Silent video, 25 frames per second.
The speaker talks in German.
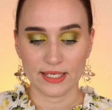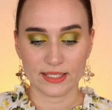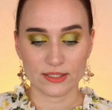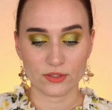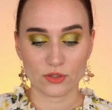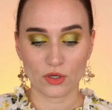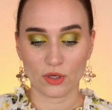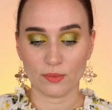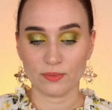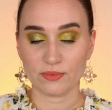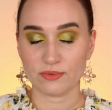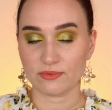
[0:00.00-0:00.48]
Das
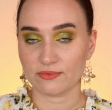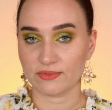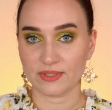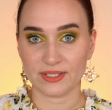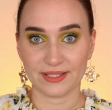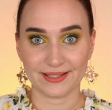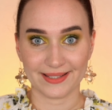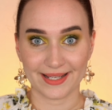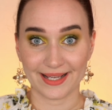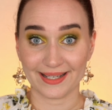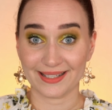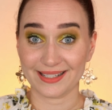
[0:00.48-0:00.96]
kommt, wie
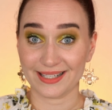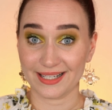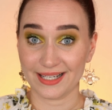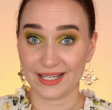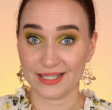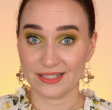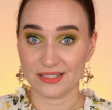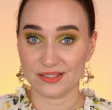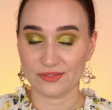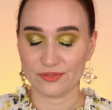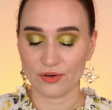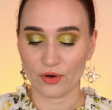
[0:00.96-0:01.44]
gesagt,
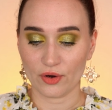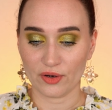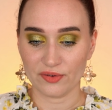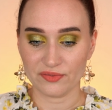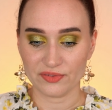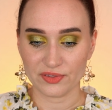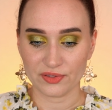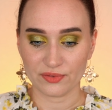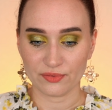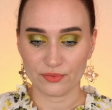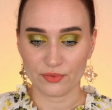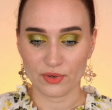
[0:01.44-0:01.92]
relativ
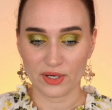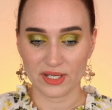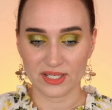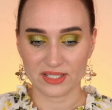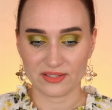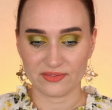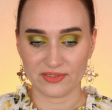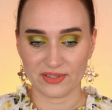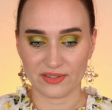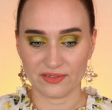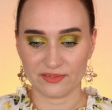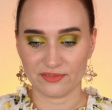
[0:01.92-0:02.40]
häufig vor,
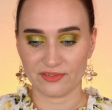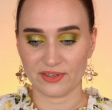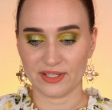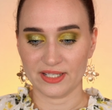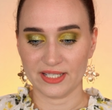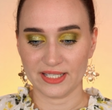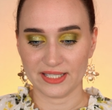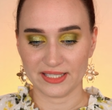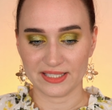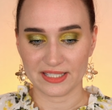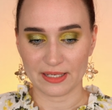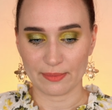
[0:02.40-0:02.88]
deswegen
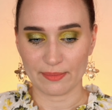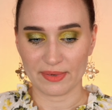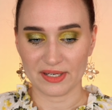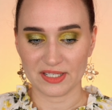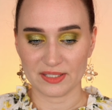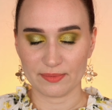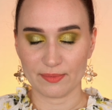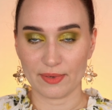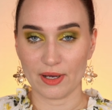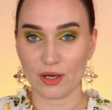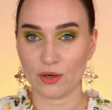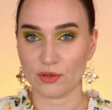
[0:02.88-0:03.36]
verliere ich da
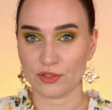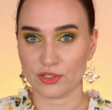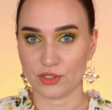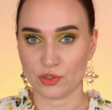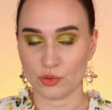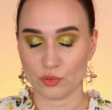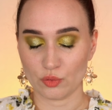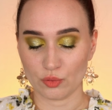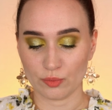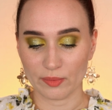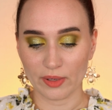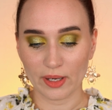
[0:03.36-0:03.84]
manchmal auch
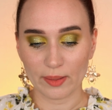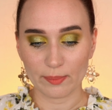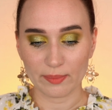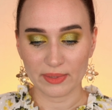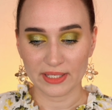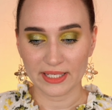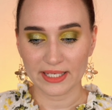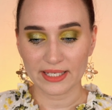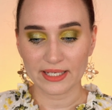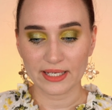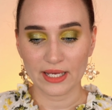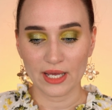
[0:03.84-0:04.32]
den
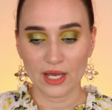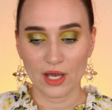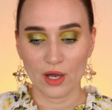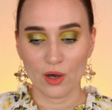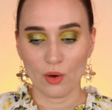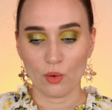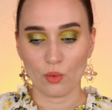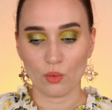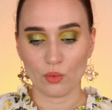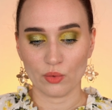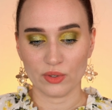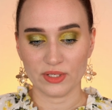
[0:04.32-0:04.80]
Überblick
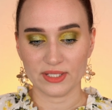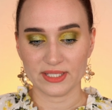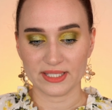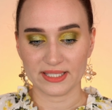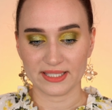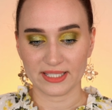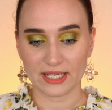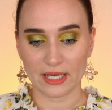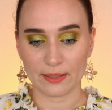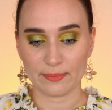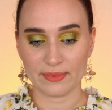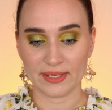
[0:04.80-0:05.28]
und
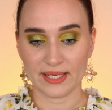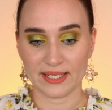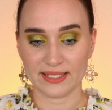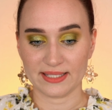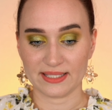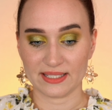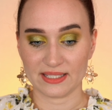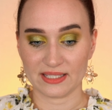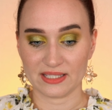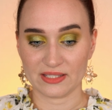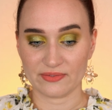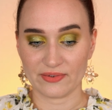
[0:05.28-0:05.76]
ich habe
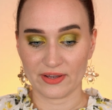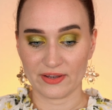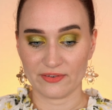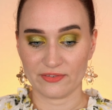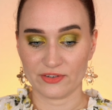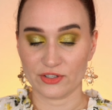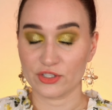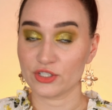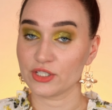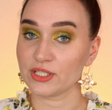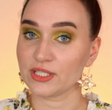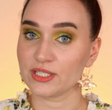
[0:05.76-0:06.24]
jetzt zwei
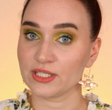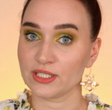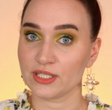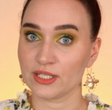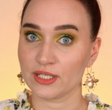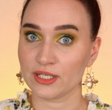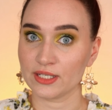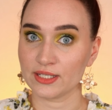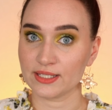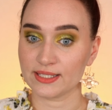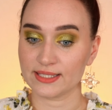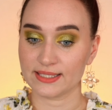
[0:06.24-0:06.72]

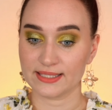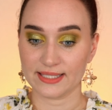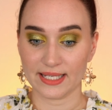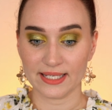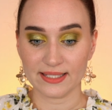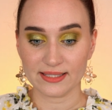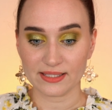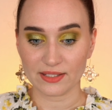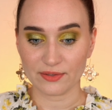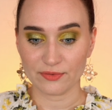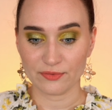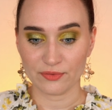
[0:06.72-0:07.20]
verschiedene
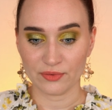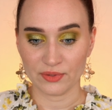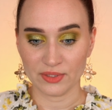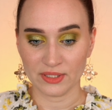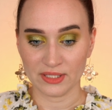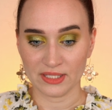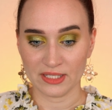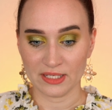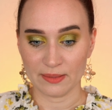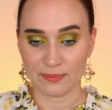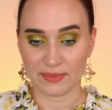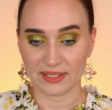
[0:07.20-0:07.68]
Sets
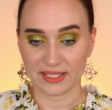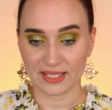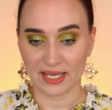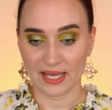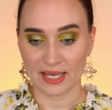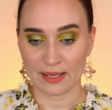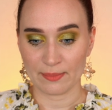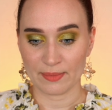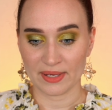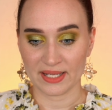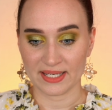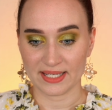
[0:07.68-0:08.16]
gefunden, nämlich
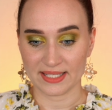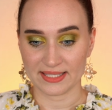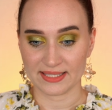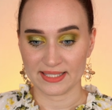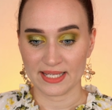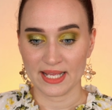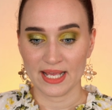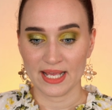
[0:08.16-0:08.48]
einmal das